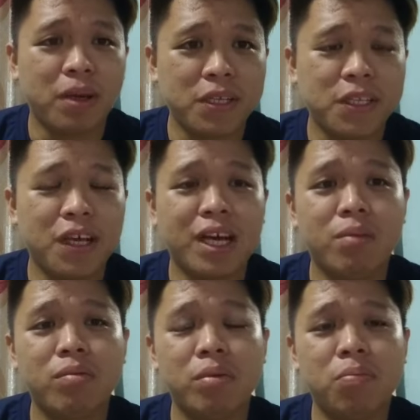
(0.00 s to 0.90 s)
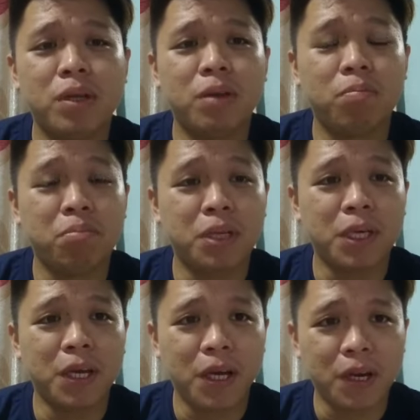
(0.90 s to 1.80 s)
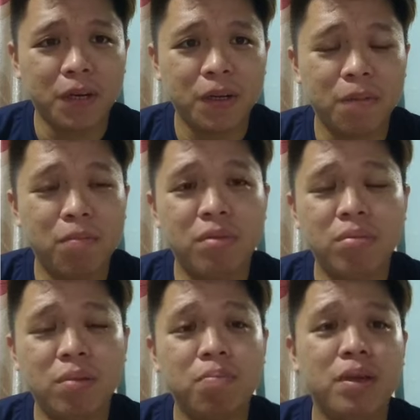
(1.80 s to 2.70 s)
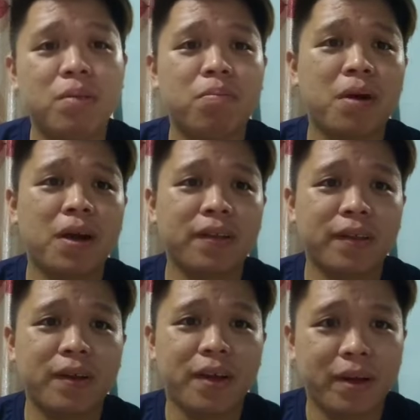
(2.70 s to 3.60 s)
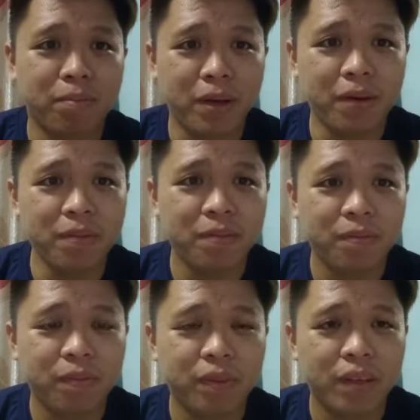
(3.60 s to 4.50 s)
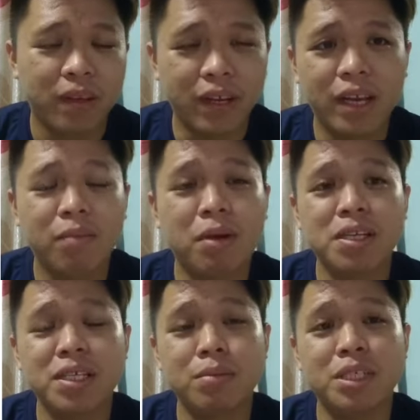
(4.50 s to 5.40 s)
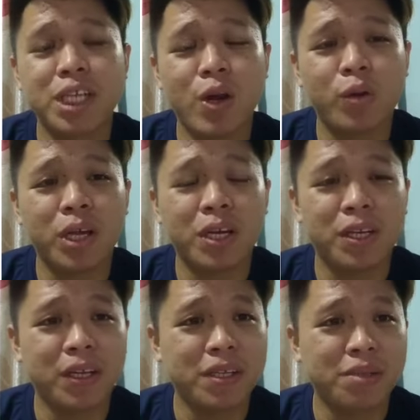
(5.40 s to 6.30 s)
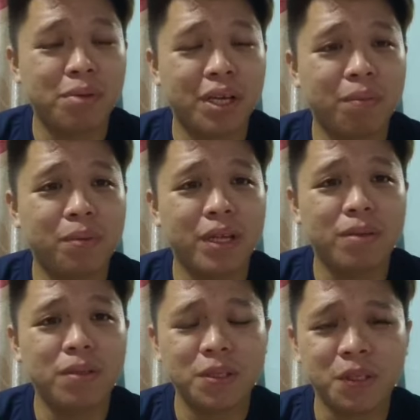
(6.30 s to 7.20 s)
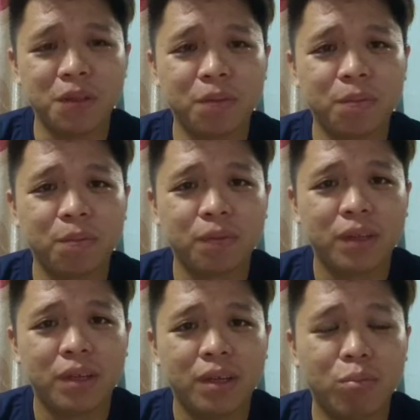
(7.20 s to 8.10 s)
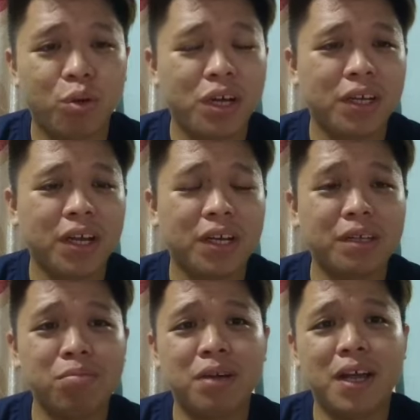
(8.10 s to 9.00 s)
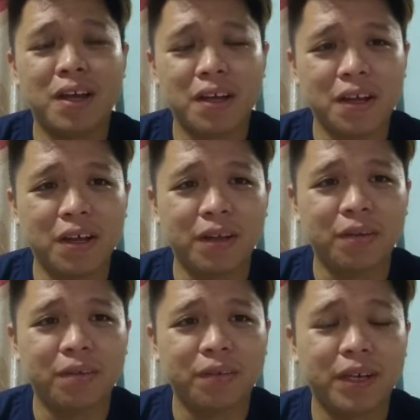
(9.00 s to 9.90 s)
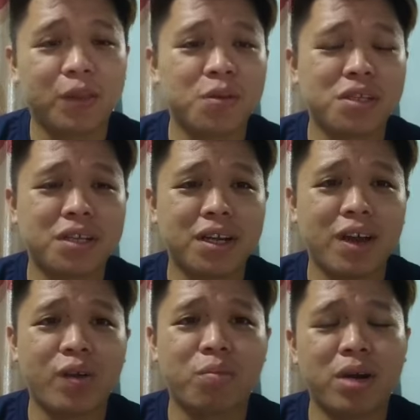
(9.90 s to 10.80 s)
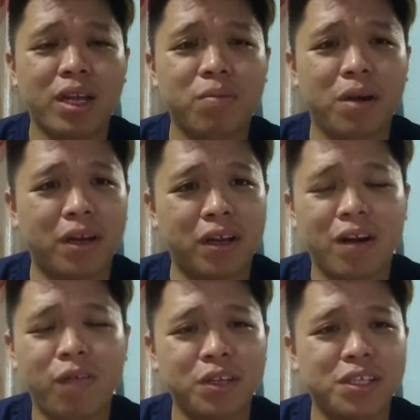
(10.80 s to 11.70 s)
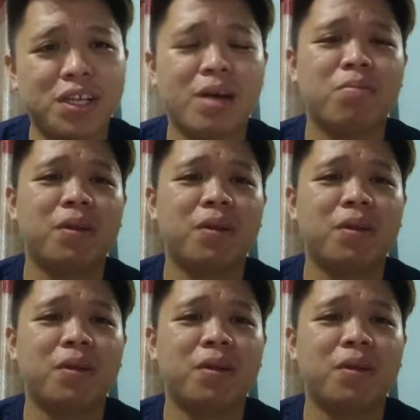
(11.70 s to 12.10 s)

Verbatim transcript: masih akan memimpin PKR, memimpin Pakatan Harapan, dan masih mencalonkan diri sebagai Perdana Menteri? Bukankah di belakang Datuk Seri Anwar Ibrahim, ada Rafizi